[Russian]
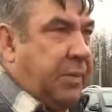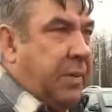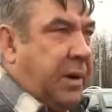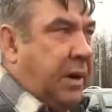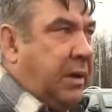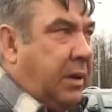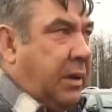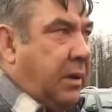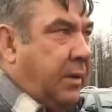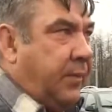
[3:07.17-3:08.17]
помогали,
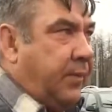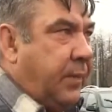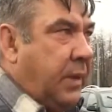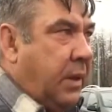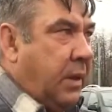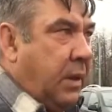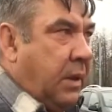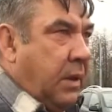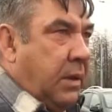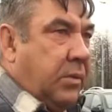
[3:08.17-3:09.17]
да. Они Огнетушители давали
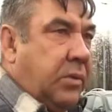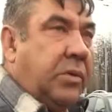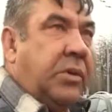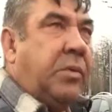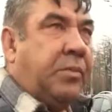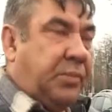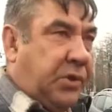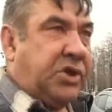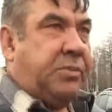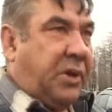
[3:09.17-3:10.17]
свой?
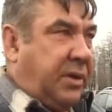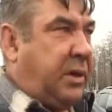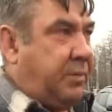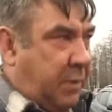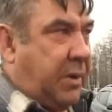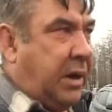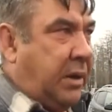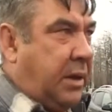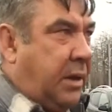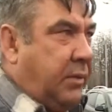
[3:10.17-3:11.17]
Даже брызгали,
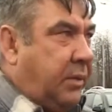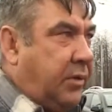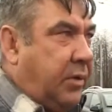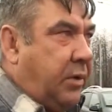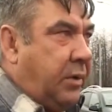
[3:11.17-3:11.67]
помогали, да. Все.